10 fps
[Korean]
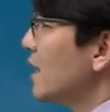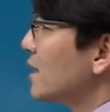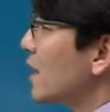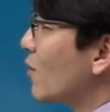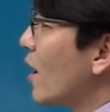
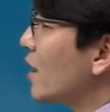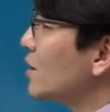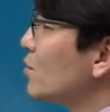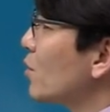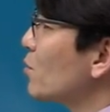자,
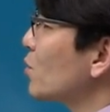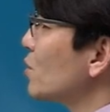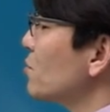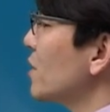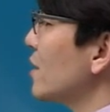
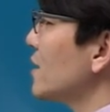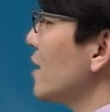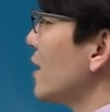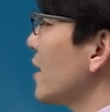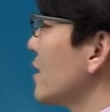과학기술정보통신부장은
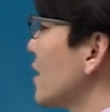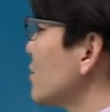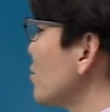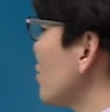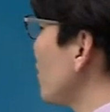제1항에 따라
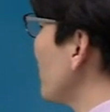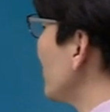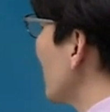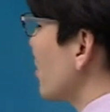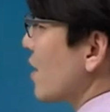수수료를
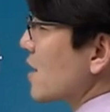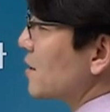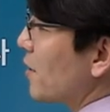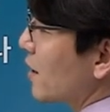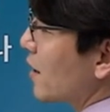면제하거나
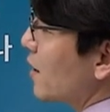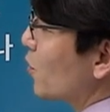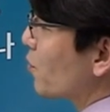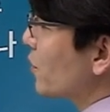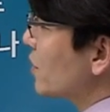그밖에
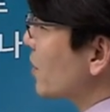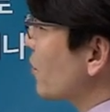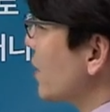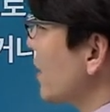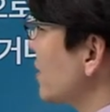이용편의를
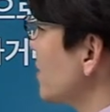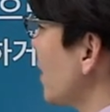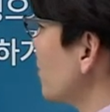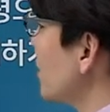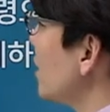제공할 때는 그
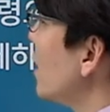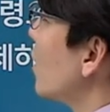내용을